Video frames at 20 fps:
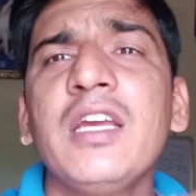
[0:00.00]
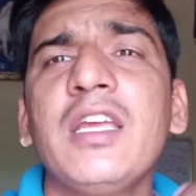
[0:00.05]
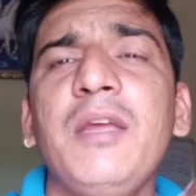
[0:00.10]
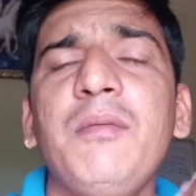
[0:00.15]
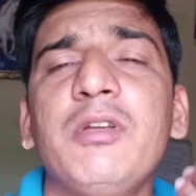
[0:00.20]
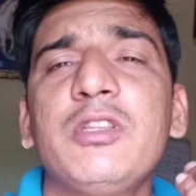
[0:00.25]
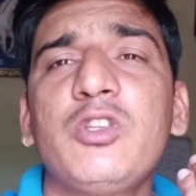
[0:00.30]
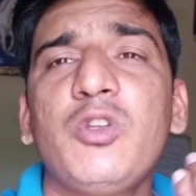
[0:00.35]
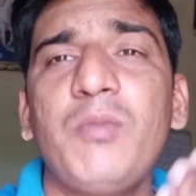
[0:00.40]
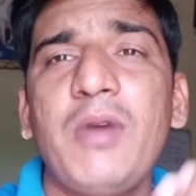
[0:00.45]

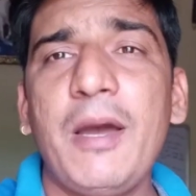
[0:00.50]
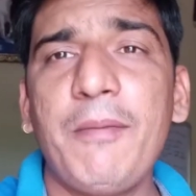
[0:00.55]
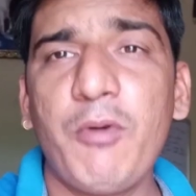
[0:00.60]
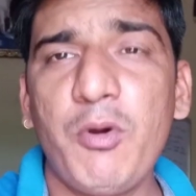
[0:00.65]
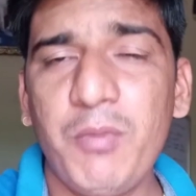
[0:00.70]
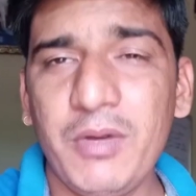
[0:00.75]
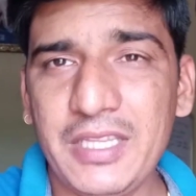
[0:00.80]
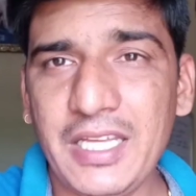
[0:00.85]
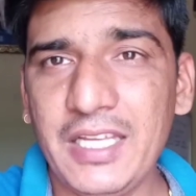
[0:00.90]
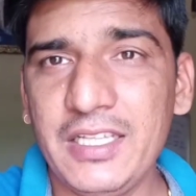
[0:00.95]
कीमत तो मैं
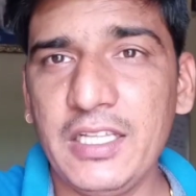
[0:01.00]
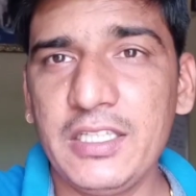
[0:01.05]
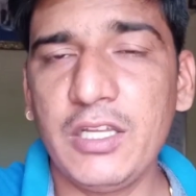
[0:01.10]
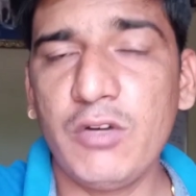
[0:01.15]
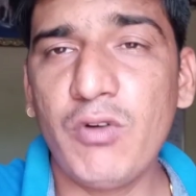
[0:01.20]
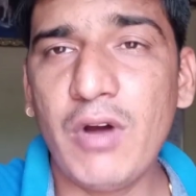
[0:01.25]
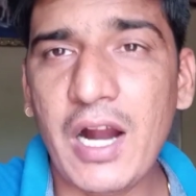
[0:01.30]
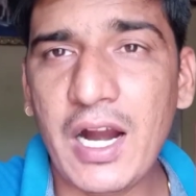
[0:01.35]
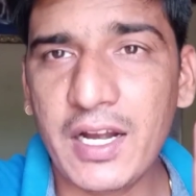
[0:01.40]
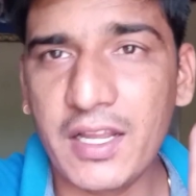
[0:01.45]
आपको बताई देता
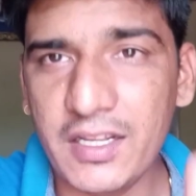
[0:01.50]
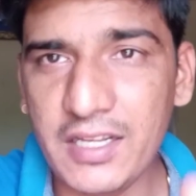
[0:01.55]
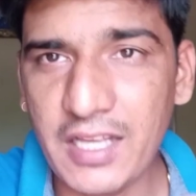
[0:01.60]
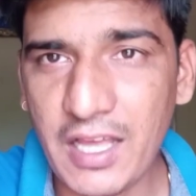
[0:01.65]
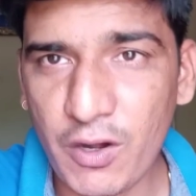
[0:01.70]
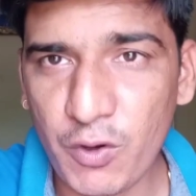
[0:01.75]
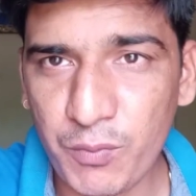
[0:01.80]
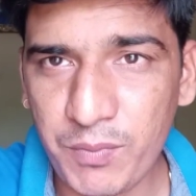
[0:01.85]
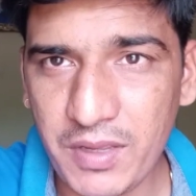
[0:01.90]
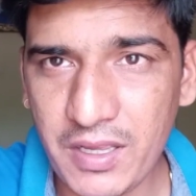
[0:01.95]
हूँ आठ
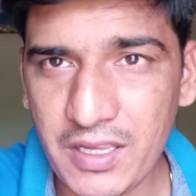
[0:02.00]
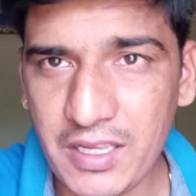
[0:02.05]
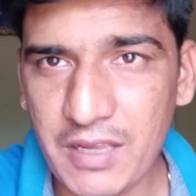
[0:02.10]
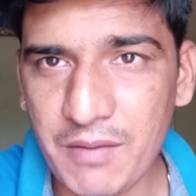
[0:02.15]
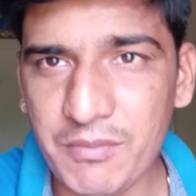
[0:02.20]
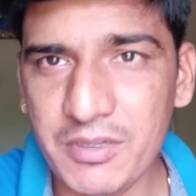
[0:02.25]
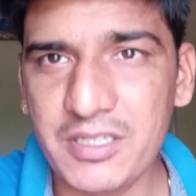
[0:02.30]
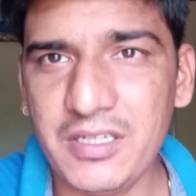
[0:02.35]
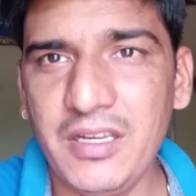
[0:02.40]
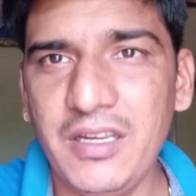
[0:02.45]
की ये
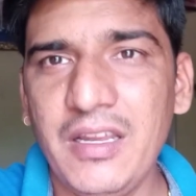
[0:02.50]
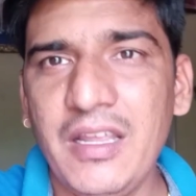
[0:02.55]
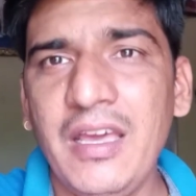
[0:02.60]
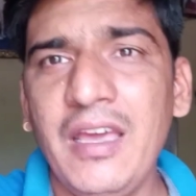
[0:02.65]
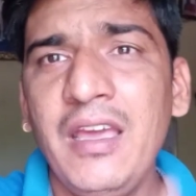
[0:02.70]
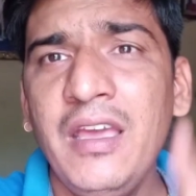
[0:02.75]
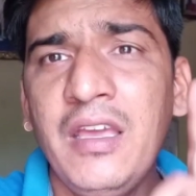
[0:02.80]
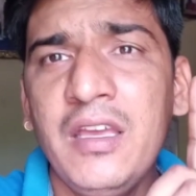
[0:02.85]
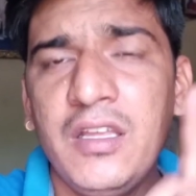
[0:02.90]
मशीन है